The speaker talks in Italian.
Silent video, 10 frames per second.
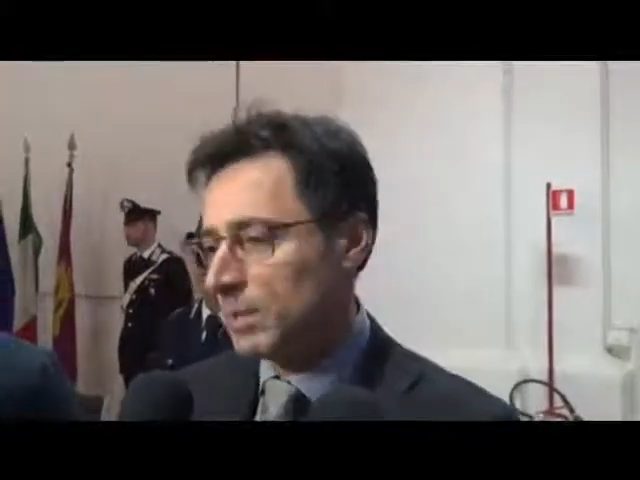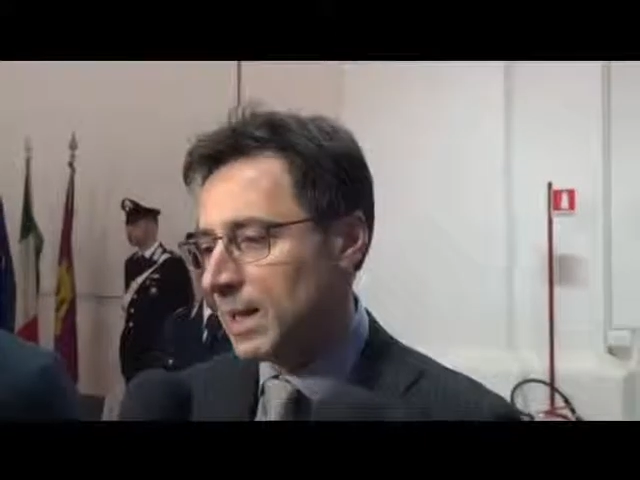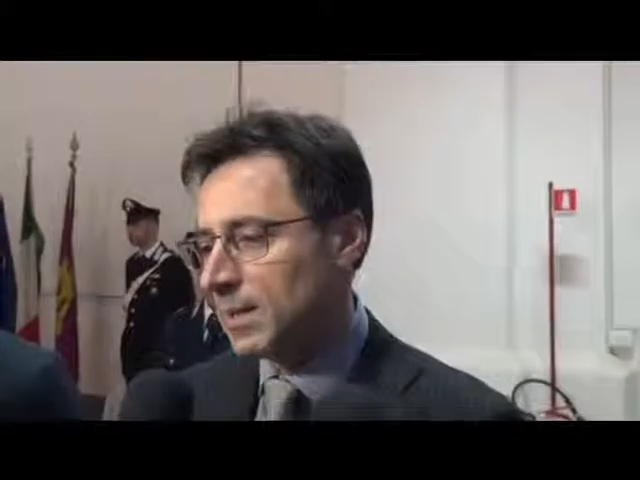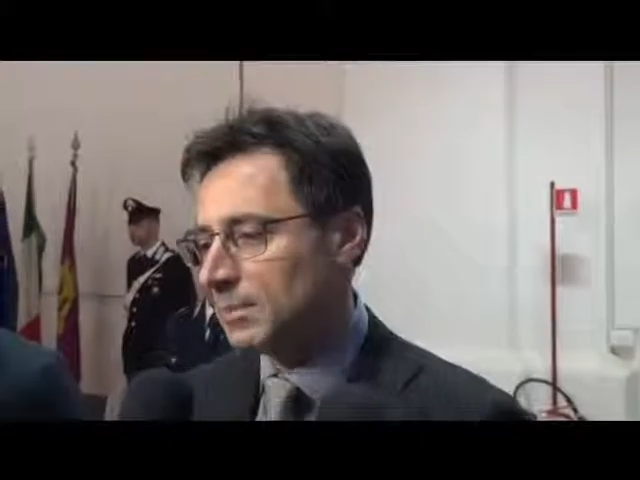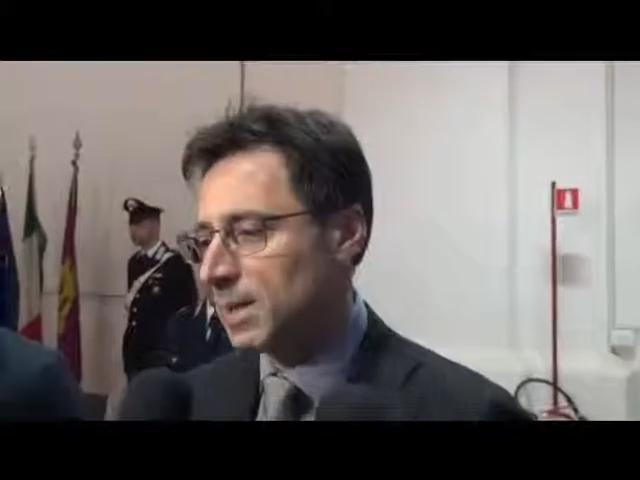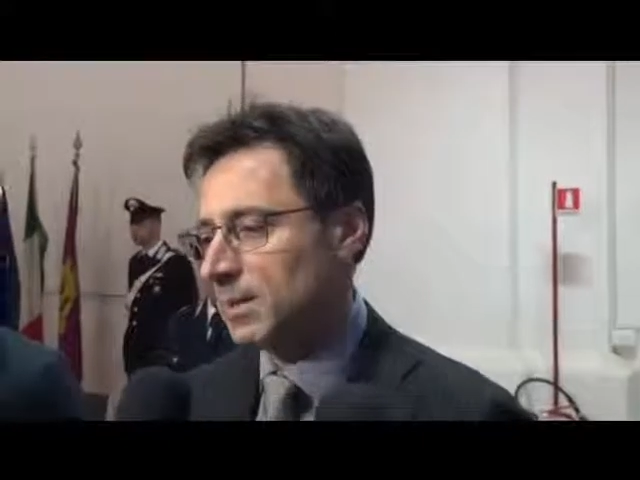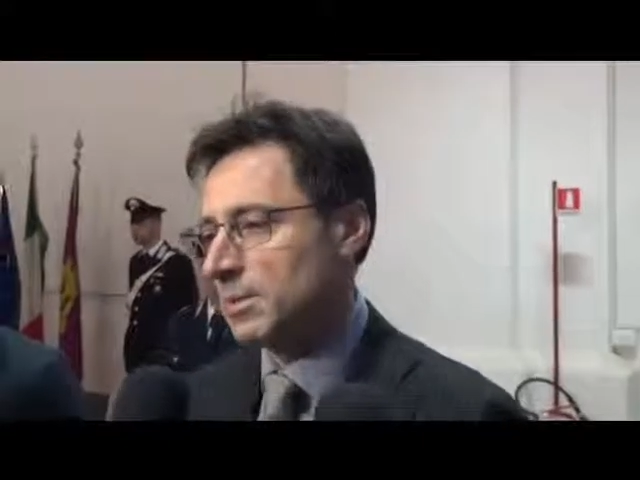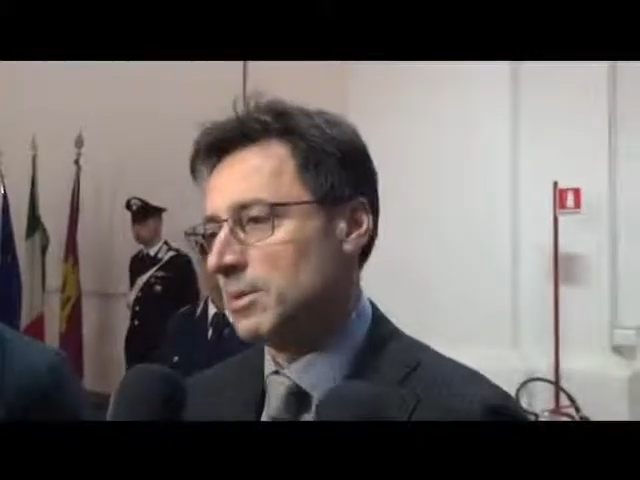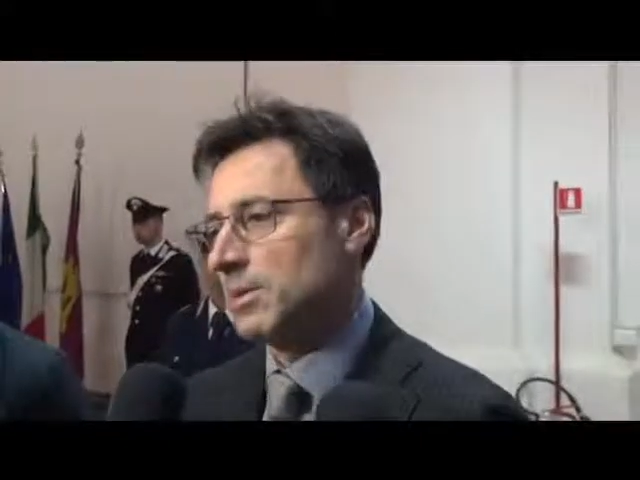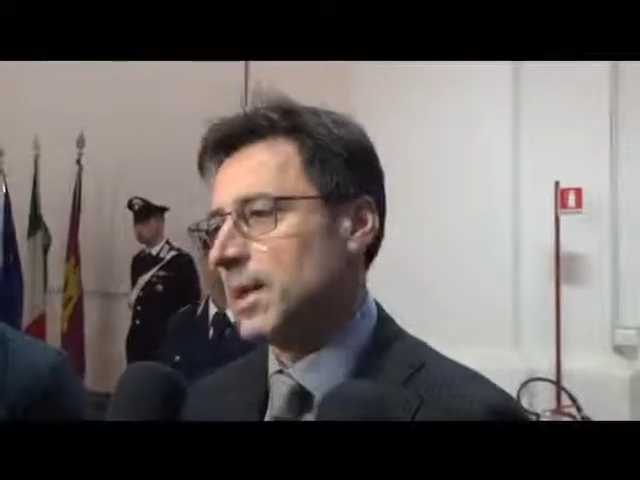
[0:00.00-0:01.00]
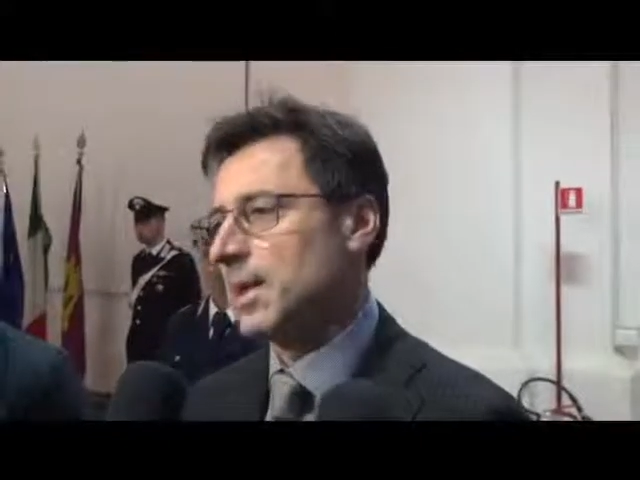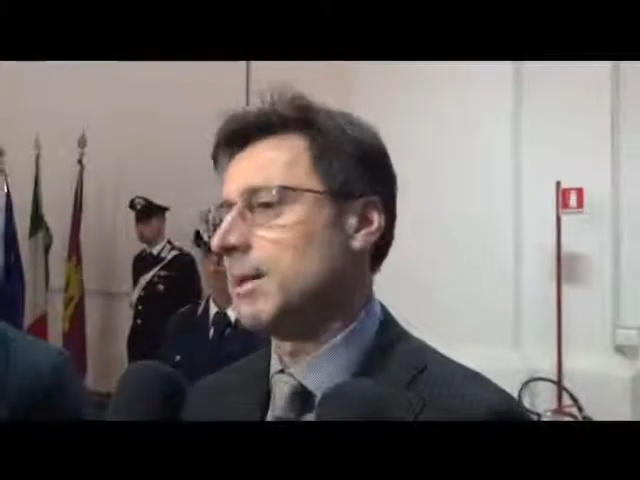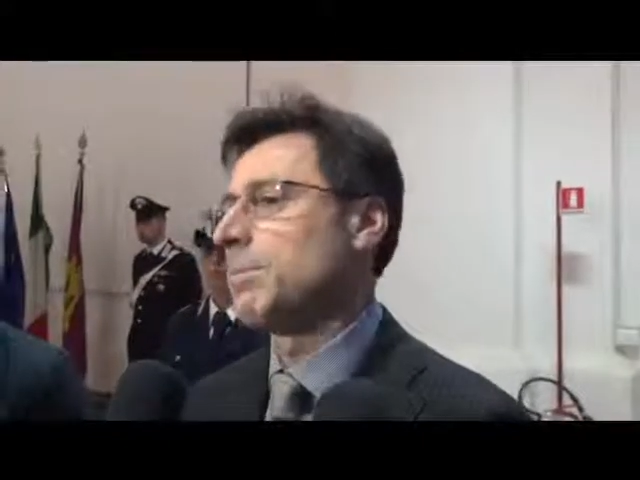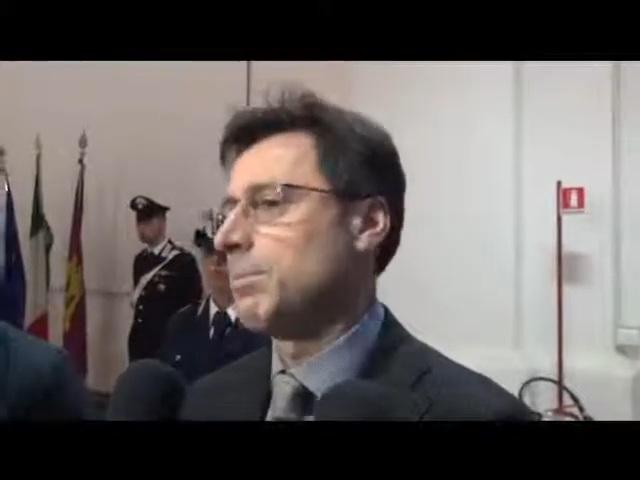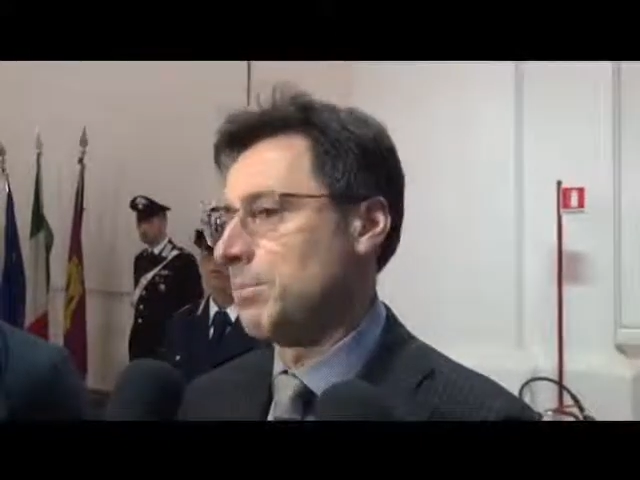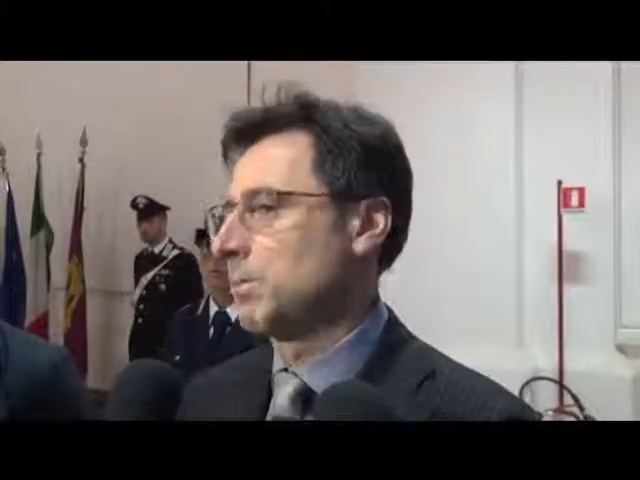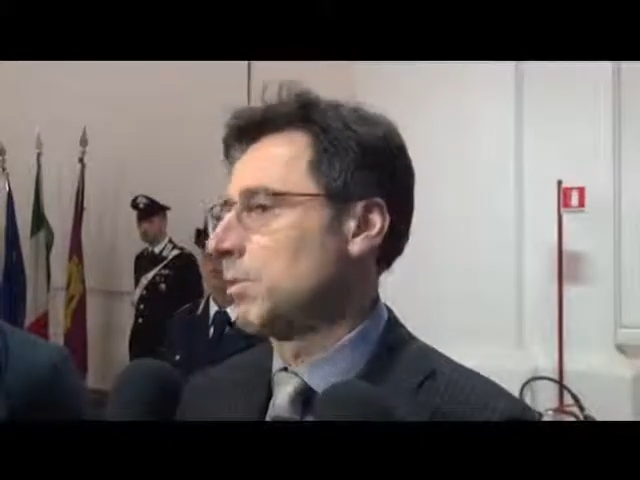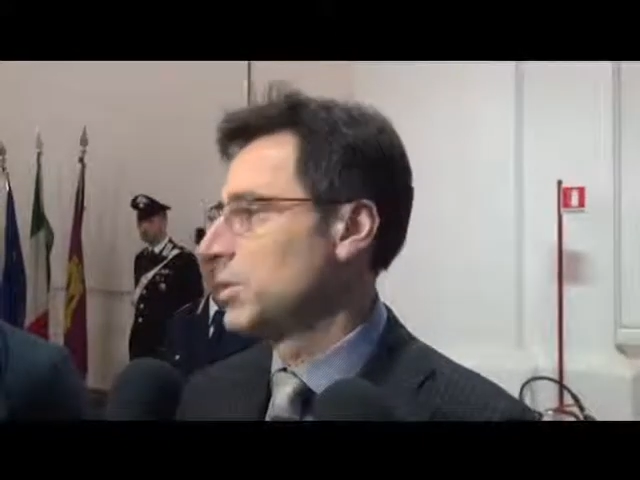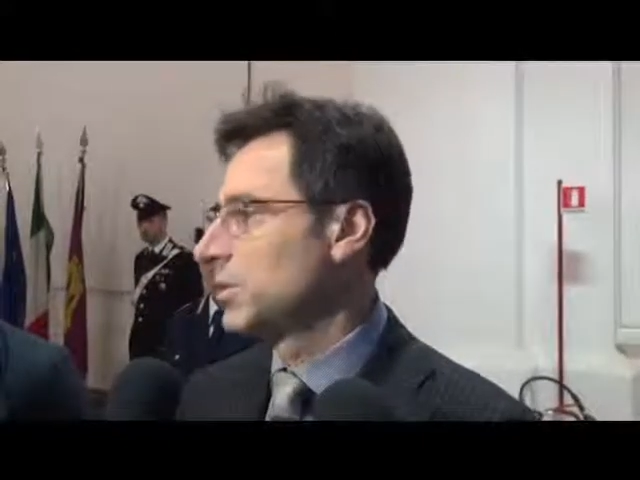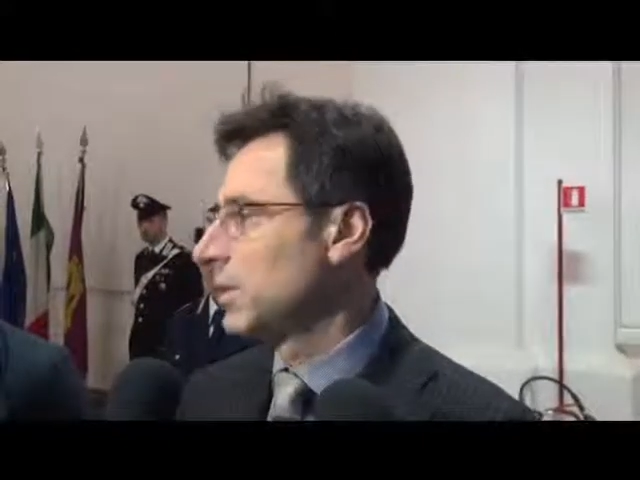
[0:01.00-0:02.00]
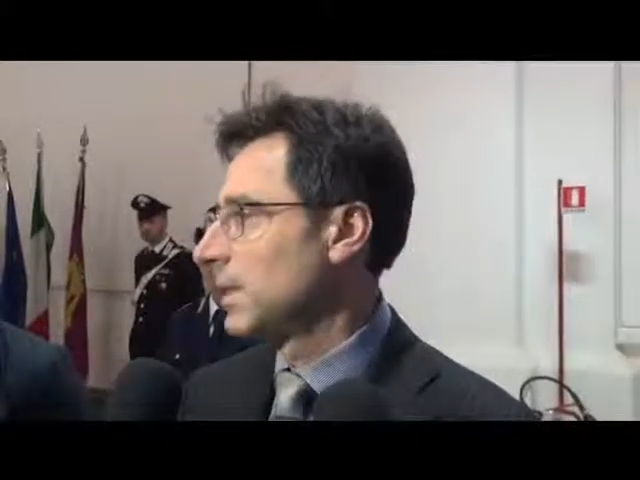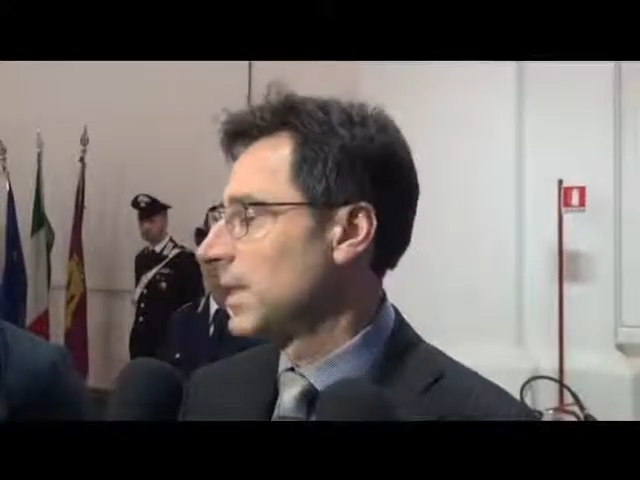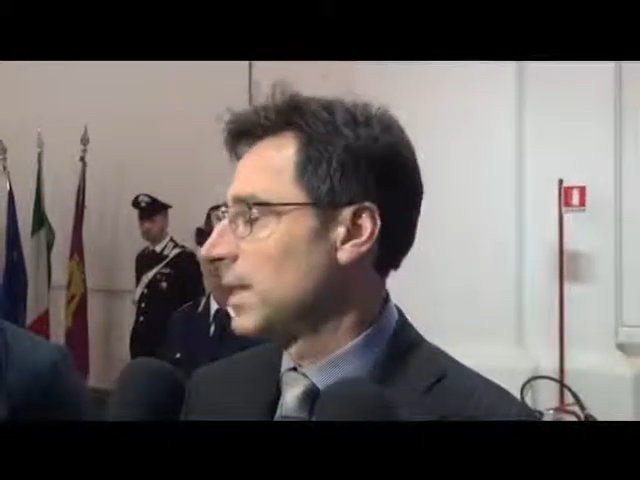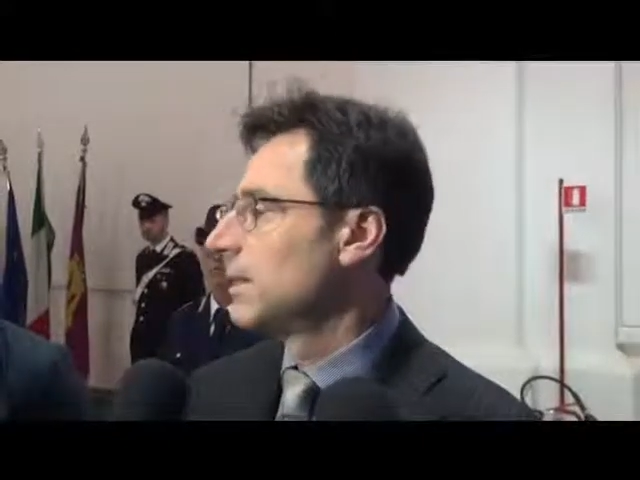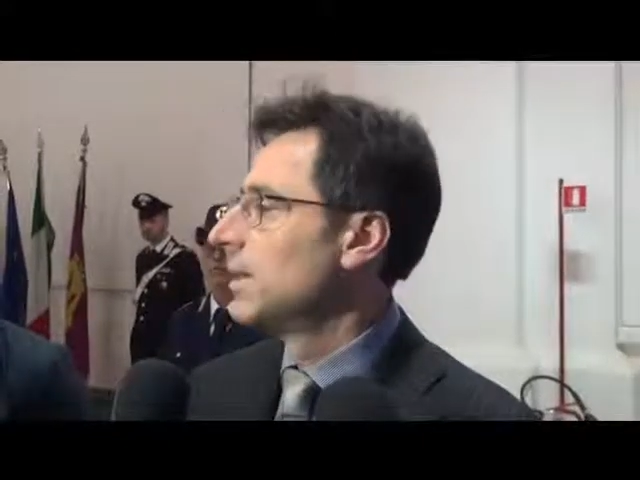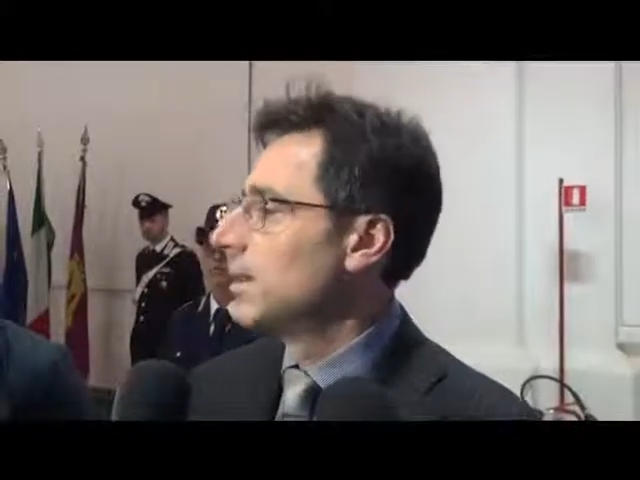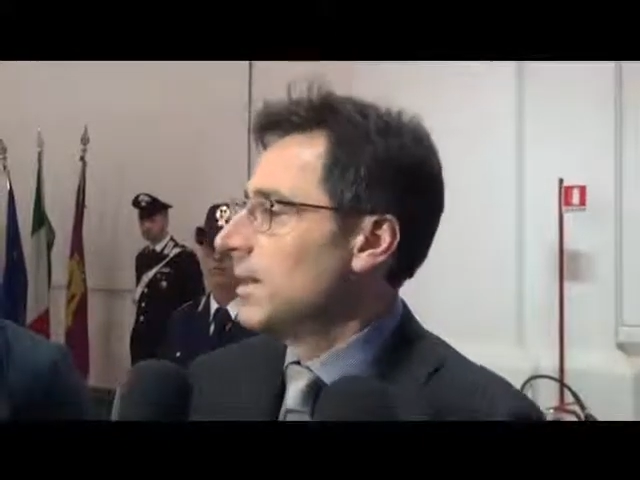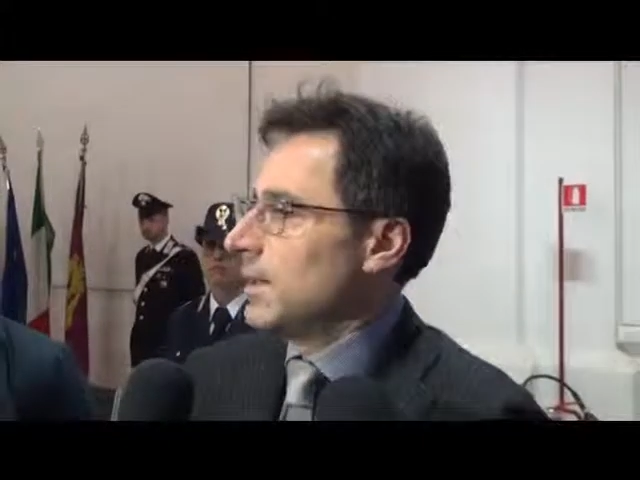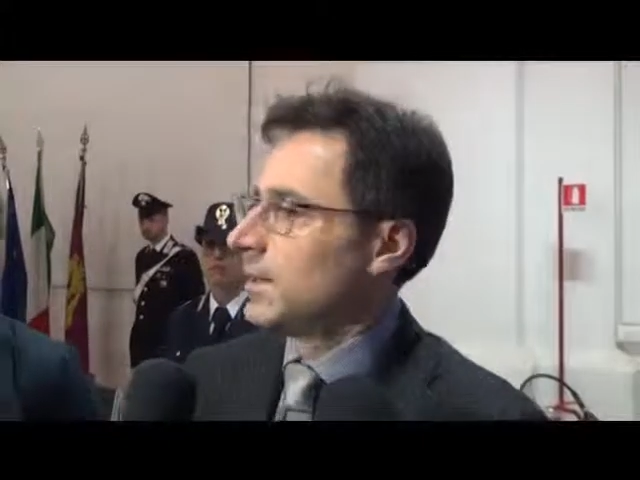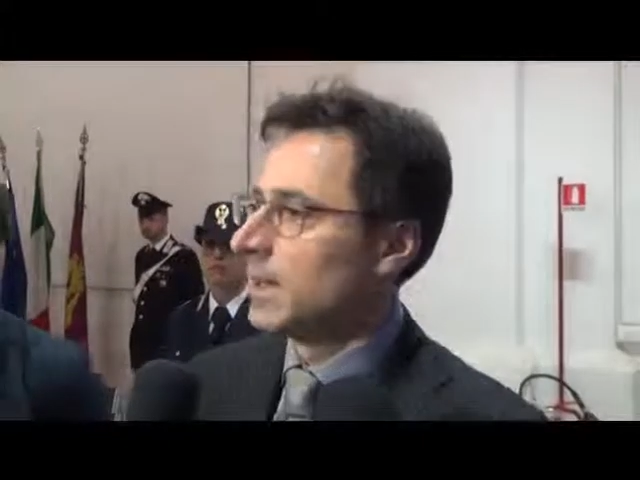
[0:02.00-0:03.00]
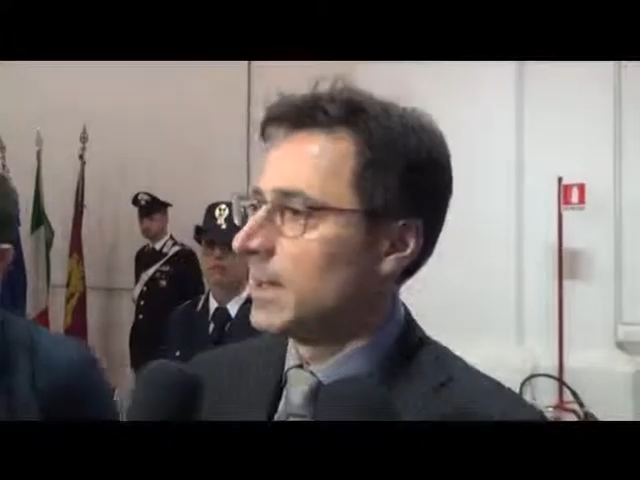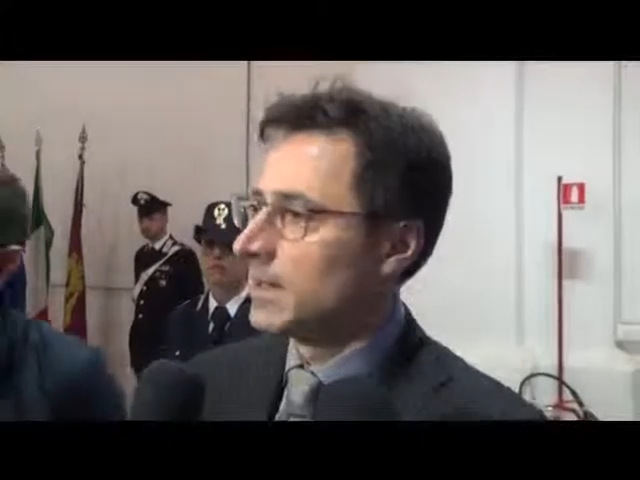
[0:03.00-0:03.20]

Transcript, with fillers: durante il mercato regionale a proposito della, della